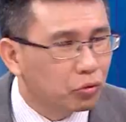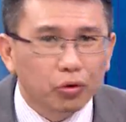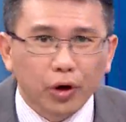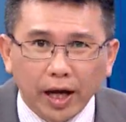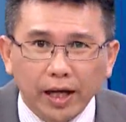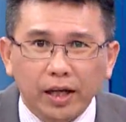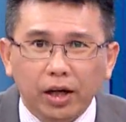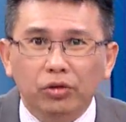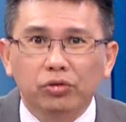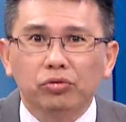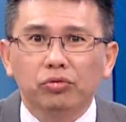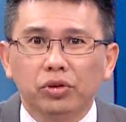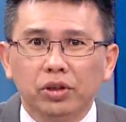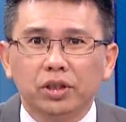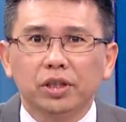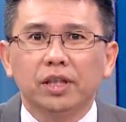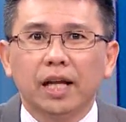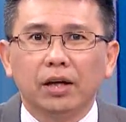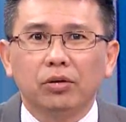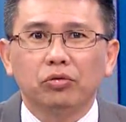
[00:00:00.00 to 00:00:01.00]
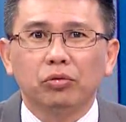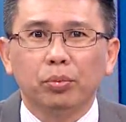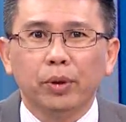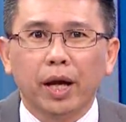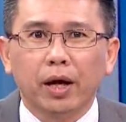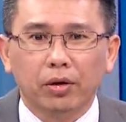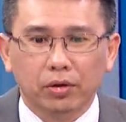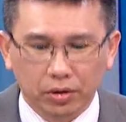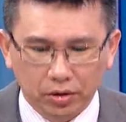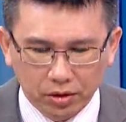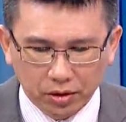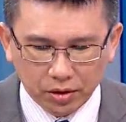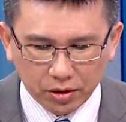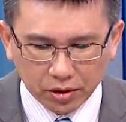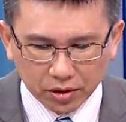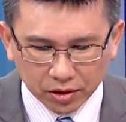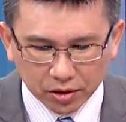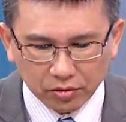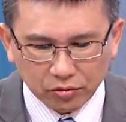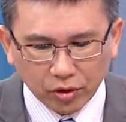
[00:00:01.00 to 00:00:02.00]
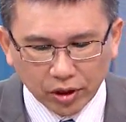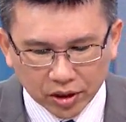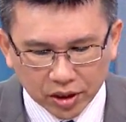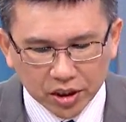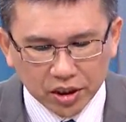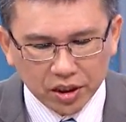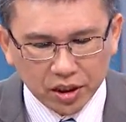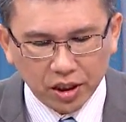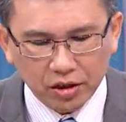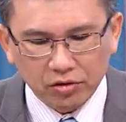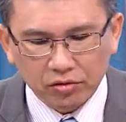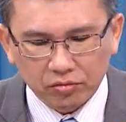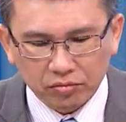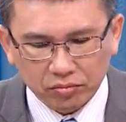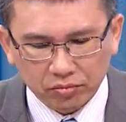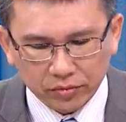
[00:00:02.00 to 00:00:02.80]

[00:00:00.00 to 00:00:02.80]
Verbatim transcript: 我还告诉你这档股票，短期间，